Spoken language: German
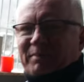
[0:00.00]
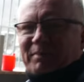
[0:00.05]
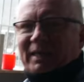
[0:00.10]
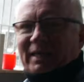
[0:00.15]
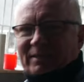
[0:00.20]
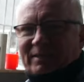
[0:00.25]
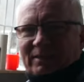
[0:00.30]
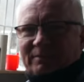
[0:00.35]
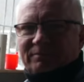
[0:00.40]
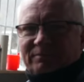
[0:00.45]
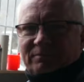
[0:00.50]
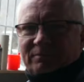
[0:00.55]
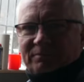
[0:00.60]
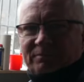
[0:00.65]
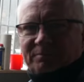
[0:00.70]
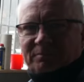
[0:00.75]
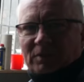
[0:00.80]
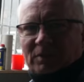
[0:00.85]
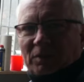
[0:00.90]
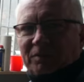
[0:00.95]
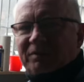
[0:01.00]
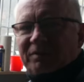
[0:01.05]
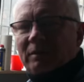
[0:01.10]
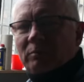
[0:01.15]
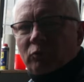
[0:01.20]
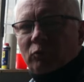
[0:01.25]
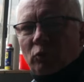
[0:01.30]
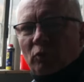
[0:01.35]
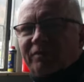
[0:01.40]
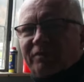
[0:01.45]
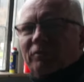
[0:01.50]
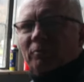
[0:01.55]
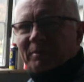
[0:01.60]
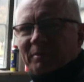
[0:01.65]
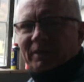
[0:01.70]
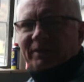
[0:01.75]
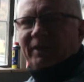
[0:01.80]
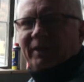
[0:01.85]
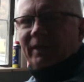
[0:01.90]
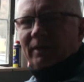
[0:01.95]
Parker aus dem Buch
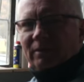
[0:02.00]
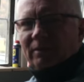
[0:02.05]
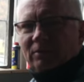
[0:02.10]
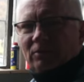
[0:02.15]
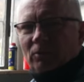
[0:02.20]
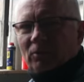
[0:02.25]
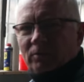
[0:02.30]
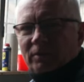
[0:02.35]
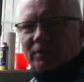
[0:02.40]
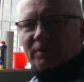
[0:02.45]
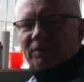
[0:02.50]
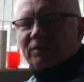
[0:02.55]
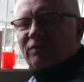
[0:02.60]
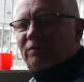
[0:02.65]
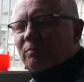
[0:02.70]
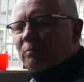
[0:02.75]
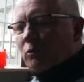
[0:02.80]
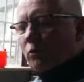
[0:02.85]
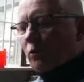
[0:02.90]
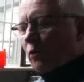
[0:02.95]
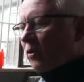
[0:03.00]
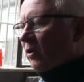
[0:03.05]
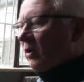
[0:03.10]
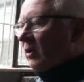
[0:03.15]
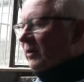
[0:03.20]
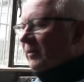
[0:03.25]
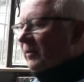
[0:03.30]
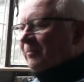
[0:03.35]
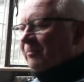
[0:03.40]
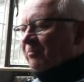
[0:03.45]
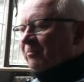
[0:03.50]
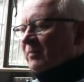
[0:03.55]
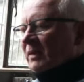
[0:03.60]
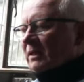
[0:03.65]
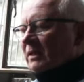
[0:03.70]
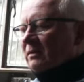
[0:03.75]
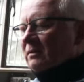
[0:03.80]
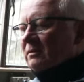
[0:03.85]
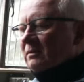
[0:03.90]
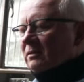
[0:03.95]
Super King. Ohne dieses Buch
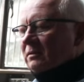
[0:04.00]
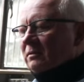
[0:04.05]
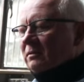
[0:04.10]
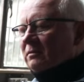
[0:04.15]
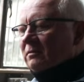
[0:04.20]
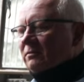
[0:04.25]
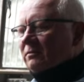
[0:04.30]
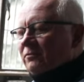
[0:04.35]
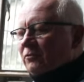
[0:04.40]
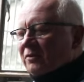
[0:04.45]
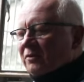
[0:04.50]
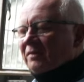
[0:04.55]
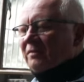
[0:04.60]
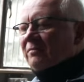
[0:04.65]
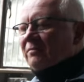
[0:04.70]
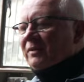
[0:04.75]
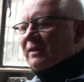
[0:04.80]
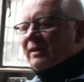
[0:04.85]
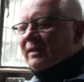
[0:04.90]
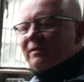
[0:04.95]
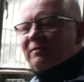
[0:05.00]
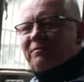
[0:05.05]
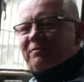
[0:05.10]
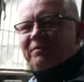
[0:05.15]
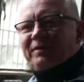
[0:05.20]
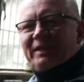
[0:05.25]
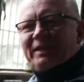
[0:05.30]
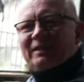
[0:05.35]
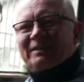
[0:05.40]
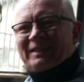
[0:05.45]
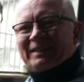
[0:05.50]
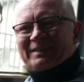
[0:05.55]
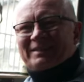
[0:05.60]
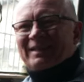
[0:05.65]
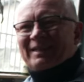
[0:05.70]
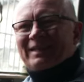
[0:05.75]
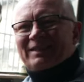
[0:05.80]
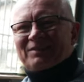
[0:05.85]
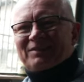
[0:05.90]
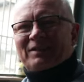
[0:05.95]
äh, wüssten wir in vielen
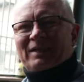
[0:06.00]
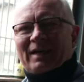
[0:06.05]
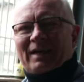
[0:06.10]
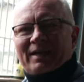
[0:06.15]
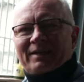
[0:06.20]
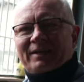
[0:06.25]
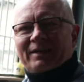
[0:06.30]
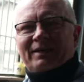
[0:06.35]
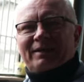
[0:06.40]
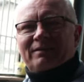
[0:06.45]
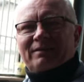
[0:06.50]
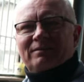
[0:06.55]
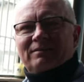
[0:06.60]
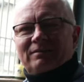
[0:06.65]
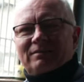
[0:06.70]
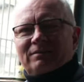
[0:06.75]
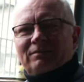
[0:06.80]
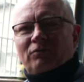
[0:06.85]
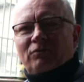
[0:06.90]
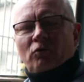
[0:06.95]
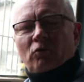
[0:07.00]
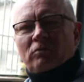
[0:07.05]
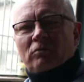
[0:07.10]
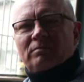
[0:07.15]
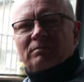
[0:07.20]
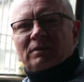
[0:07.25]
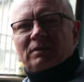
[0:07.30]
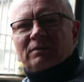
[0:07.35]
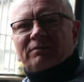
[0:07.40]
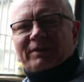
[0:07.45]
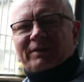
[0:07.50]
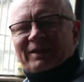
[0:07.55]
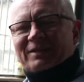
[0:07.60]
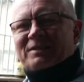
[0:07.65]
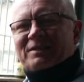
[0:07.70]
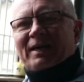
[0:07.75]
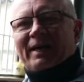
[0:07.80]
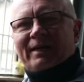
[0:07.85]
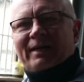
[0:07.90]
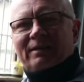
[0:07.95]
Details gar nicht, worum, äh, welche
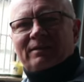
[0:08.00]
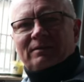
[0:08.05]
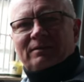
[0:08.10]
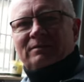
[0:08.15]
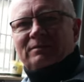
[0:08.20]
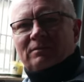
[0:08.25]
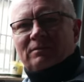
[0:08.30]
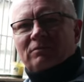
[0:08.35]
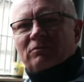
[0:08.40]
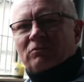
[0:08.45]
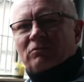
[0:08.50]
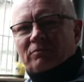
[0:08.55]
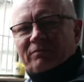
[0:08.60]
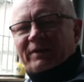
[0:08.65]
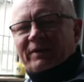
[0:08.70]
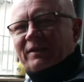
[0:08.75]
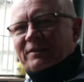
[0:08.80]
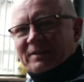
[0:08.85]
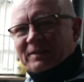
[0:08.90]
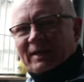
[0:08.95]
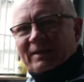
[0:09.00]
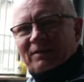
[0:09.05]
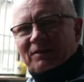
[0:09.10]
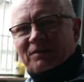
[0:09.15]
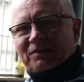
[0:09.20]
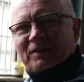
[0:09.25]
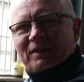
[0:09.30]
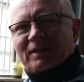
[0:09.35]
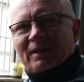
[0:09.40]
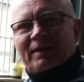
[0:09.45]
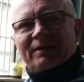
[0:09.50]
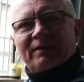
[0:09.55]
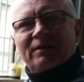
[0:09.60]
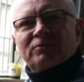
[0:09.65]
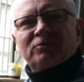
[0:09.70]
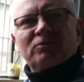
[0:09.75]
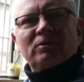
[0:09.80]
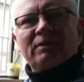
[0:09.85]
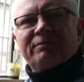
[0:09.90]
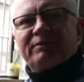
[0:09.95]
Teile, um welche Teile es sich
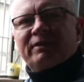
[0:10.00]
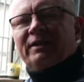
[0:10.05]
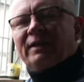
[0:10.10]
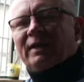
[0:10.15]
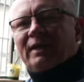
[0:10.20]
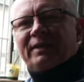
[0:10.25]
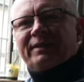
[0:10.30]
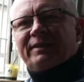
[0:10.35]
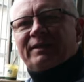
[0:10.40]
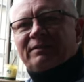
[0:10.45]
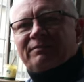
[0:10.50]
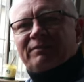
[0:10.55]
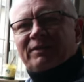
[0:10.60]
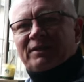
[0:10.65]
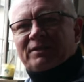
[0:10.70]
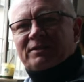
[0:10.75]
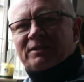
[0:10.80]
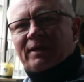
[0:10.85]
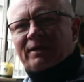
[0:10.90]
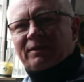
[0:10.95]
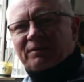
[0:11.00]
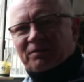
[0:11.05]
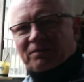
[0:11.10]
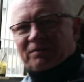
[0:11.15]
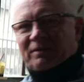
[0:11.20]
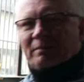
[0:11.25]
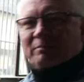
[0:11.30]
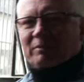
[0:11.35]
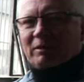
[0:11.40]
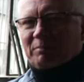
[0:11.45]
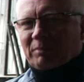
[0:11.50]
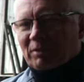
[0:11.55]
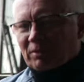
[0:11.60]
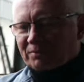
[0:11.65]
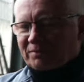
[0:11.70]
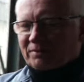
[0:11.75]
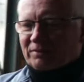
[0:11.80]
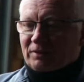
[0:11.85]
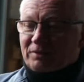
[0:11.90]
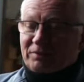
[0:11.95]
handelt oder wie irgendwelche Teile
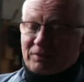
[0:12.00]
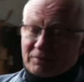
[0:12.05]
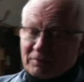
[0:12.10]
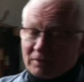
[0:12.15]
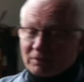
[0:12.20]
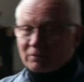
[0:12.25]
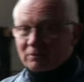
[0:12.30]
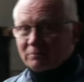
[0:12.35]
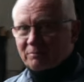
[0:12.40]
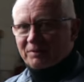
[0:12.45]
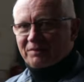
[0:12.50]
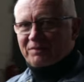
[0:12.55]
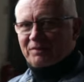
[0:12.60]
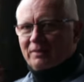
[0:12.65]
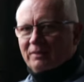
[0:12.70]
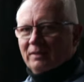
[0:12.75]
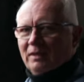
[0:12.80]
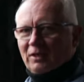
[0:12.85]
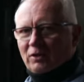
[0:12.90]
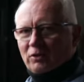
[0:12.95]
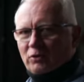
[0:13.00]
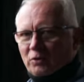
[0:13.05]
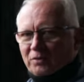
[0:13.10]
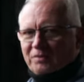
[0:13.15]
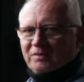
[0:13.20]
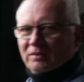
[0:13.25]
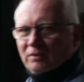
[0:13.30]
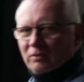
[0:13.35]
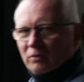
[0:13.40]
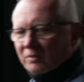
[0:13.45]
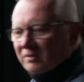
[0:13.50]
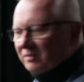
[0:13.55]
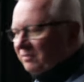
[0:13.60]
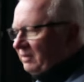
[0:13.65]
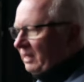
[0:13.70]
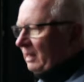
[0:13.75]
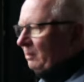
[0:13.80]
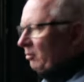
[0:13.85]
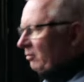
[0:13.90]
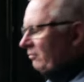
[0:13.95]
zusammengebaut sind. Ist jetzt also ein bisschen kostenlose
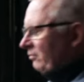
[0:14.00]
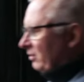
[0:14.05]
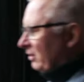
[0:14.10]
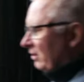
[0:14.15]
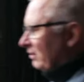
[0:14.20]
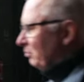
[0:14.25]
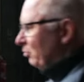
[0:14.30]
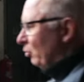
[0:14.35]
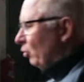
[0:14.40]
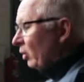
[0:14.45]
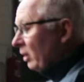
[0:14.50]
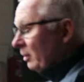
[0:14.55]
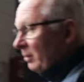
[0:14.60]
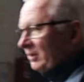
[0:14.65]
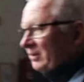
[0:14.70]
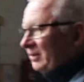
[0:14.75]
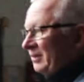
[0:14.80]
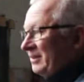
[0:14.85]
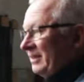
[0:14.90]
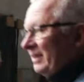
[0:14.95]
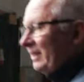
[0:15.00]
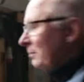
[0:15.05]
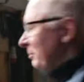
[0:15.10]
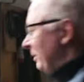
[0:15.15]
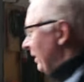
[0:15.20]
Werbung für das Buch, aber es ist nicht